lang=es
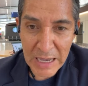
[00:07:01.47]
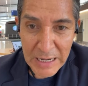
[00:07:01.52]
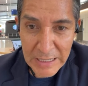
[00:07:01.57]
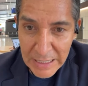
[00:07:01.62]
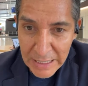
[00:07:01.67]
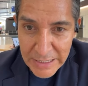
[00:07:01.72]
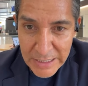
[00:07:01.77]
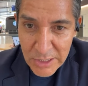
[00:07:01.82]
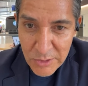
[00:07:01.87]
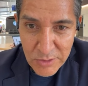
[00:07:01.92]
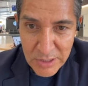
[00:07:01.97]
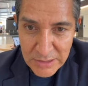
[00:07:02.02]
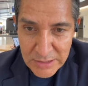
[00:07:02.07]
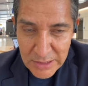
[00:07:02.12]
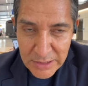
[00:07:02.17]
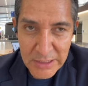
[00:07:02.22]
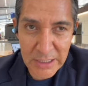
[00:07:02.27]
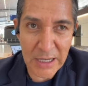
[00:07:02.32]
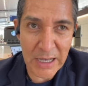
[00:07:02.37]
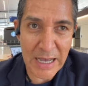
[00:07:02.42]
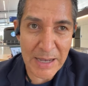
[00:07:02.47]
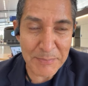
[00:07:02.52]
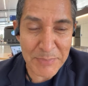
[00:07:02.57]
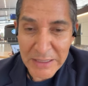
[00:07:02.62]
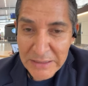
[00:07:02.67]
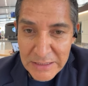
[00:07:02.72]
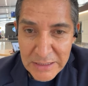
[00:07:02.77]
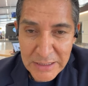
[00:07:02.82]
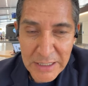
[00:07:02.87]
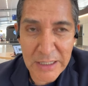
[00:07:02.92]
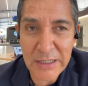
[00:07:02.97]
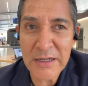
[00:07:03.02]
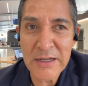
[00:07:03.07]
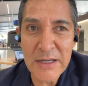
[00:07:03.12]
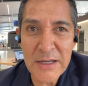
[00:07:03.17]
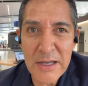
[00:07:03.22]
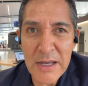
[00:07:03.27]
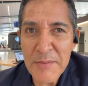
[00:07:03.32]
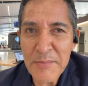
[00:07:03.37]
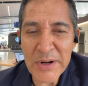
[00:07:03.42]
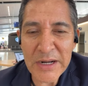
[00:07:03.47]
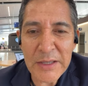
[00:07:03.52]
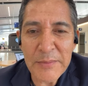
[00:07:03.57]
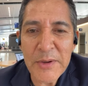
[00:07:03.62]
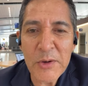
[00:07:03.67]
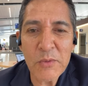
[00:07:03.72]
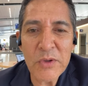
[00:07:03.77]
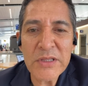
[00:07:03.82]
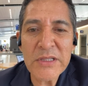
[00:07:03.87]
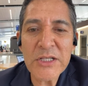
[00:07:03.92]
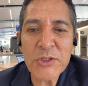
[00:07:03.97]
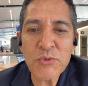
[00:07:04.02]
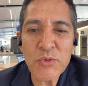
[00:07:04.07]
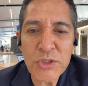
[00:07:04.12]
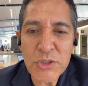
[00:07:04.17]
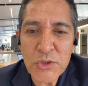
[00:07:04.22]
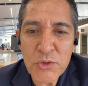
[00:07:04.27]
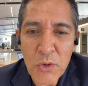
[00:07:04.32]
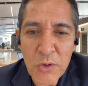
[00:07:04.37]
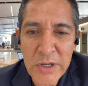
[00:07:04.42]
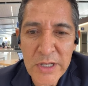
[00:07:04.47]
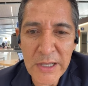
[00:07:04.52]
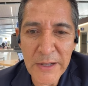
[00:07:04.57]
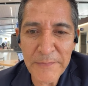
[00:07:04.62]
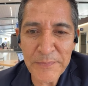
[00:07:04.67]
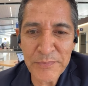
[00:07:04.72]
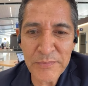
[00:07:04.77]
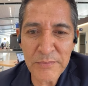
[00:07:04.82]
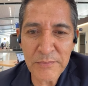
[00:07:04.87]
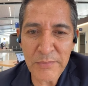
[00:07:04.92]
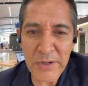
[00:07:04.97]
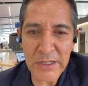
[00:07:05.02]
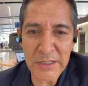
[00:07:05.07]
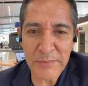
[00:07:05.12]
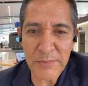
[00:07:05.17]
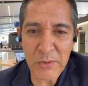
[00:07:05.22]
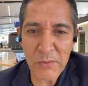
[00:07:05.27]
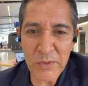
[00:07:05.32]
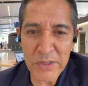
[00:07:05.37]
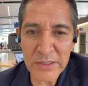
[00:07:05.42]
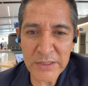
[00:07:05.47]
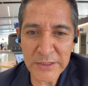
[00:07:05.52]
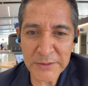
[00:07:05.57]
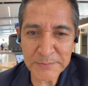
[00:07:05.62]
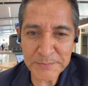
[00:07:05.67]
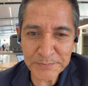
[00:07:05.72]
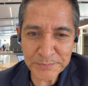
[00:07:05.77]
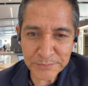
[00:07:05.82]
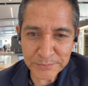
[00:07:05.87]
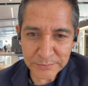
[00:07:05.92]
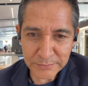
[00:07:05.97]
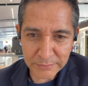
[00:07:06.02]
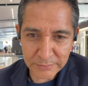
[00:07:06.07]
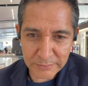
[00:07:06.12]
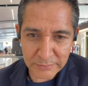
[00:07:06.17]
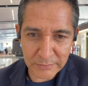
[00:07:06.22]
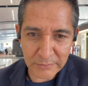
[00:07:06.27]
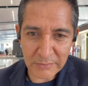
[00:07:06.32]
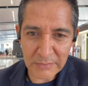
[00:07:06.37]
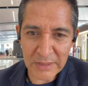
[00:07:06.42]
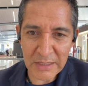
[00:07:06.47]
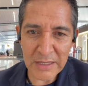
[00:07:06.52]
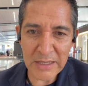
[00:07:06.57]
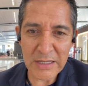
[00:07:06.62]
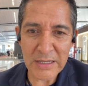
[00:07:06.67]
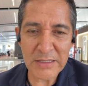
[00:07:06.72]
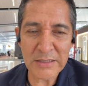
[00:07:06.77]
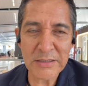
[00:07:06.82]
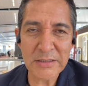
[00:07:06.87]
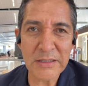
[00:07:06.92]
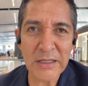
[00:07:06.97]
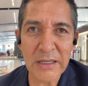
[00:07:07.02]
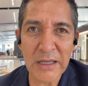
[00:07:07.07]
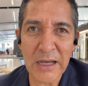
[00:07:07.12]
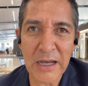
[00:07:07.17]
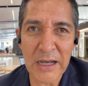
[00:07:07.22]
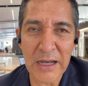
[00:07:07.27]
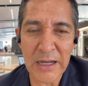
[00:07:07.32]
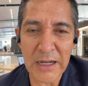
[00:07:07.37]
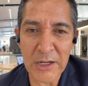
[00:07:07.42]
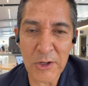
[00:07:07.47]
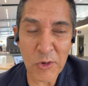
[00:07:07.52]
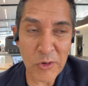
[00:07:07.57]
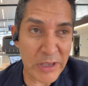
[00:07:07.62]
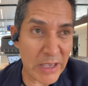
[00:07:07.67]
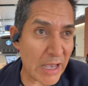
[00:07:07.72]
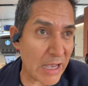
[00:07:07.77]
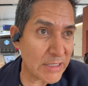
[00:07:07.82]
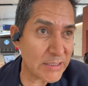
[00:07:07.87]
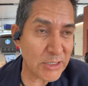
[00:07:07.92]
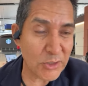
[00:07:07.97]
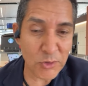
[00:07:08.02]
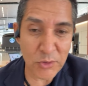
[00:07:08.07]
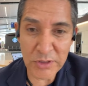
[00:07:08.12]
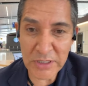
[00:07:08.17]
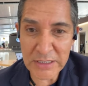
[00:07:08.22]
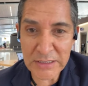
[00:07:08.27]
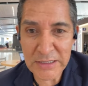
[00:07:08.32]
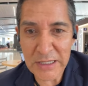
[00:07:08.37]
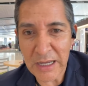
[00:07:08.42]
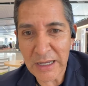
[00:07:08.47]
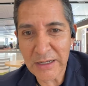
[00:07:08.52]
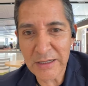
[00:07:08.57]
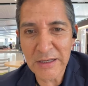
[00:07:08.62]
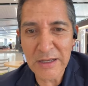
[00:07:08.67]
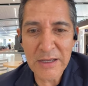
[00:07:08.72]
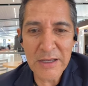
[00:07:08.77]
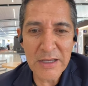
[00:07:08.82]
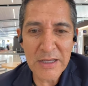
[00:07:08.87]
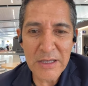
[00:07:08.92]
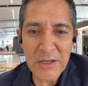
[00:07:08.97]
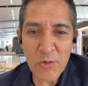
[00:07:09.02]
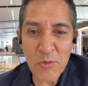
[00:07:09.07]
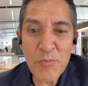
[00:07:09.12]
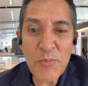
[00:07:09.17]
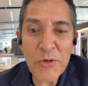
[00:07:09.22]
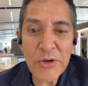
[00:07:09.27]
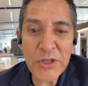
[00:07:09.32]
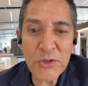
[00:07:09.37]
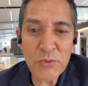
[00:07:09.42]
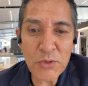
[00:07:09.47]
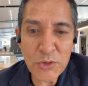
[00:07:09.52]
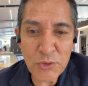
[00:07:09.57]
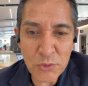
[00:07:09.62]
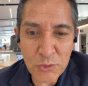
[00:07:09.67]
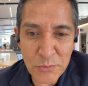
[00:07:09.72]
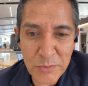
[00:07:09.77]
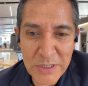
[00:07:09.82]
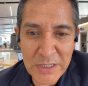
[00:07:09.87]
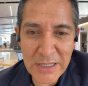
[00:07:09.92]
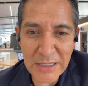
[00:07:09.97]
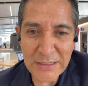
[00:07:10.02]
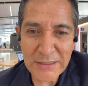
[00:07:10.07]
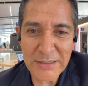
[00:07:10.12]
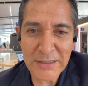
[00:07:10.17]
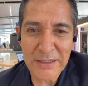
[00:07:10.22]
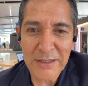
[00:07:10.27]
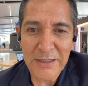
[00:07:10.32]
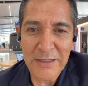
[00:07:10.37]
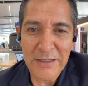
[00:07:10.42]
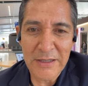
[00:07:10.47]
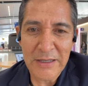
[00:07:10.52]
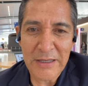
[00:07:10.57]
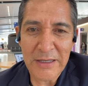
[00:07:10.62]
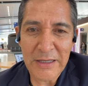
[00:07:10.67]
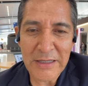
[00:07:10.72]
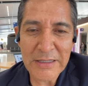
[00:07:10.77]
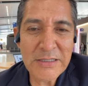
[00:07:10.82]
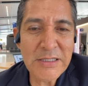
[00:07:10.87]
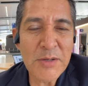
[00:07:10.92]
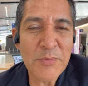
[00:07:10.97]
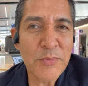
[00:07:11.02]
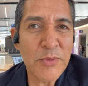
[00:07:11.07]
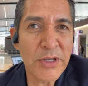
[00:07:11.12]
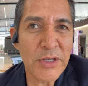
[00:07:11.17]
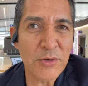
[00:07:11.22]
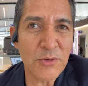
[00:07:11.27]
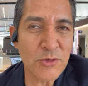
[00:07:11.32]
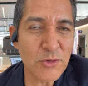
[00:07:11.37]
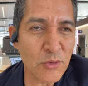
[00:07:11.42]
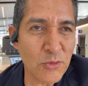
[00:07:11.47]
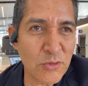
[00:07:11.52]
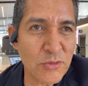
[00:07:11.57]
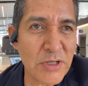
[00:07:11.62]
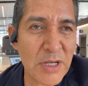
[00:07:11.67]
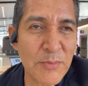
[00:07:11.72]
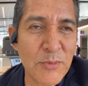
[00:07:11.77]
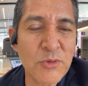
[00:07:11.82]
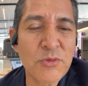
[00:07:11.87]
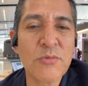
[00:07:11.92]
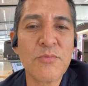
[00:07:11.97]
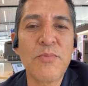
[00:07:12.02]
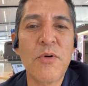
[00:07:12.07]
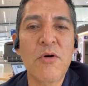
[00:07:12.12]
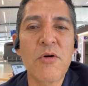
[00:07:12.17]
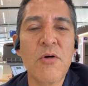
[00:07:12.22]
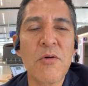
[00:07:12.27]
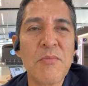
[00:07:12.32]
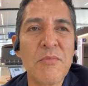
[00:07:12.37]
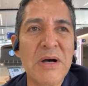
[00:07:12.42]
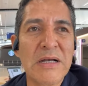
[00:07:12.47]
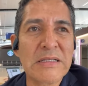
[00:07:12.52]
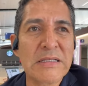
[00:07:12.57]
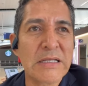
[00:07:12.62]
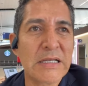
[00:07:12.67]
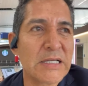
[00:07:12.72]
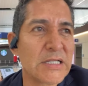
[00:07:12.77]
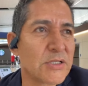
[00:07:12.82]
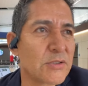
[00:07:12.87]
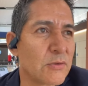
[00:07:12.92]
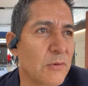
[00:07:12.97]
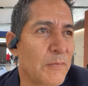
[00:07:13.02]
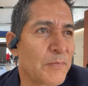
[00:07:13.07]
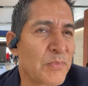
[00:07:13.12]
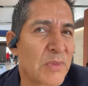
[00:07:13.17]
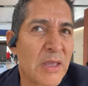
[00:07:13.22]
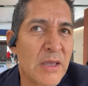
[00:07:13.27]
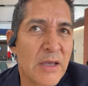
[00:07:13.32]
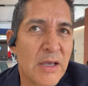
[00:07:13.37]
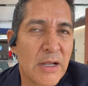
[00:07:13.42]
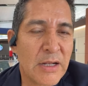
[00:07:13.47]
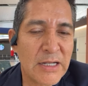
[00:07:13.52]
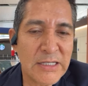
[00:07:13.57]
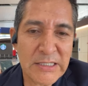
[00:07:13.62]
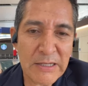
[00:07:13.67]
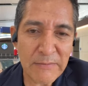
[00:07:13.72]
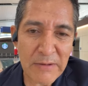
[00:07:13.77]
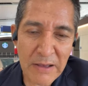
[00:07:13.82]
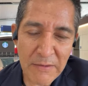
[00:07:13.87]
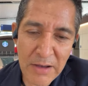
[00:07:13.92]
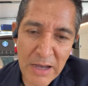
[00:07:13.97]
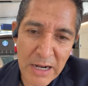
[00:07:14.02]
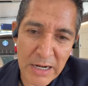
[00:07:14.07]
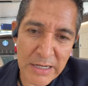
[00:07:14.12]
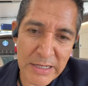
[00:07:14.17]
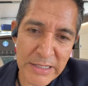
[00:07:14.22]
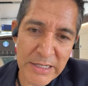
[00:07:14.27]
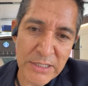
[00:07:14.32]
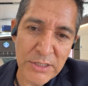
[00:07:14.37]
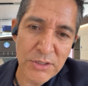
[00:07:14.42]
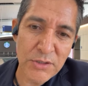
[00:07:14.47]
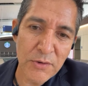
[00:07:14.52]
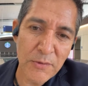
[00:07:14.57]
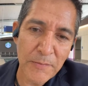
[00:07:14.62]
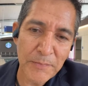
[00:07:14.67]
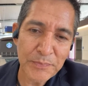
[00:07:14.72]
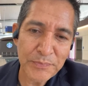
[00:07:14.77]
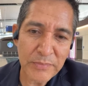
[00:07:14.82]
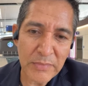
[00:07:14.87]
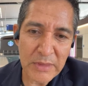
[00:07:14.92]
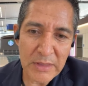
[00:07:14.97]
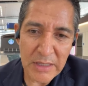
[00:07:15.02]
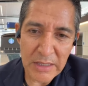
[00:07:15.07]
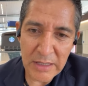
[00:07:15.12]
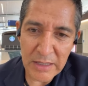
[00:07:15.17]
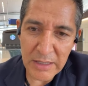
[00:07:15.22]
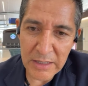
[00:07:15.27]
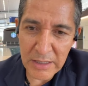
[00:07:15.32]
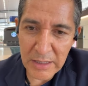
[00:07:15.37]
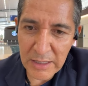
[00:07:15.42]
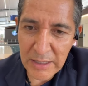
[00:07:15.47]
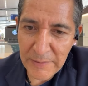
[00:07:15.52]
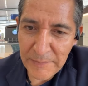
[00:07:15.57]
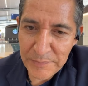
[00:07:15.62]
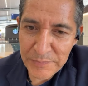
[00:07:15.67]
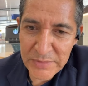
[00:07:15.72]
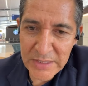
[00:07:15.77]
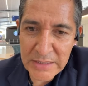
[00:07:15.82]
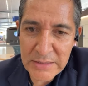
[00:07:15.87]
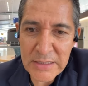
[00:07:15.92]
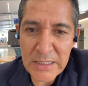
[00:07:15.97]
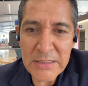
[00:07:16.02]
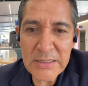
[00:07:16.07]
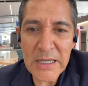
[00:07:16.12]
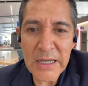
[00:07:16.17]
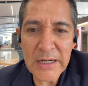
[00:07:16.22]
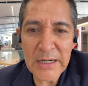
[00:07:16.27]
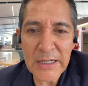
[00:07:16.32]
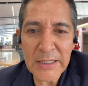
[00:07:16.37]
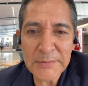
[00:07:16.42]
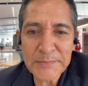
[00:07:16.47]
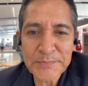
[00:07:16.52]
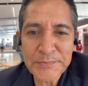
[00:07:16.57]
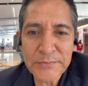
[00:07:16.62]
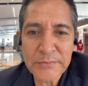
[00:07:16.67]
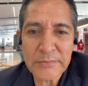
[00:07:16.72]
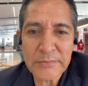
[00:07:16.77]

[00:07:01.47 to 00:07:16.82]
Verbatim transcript: al aire, ahora sí que a platicar, para que me cuenten su historia, para que me cuenten este, lo que hacen, dónde están, un poquito de sus vidas. Eh, es tiempo de que nos conozcamos un poco más de esto. Les hablaba al inicio de, eh, esta charla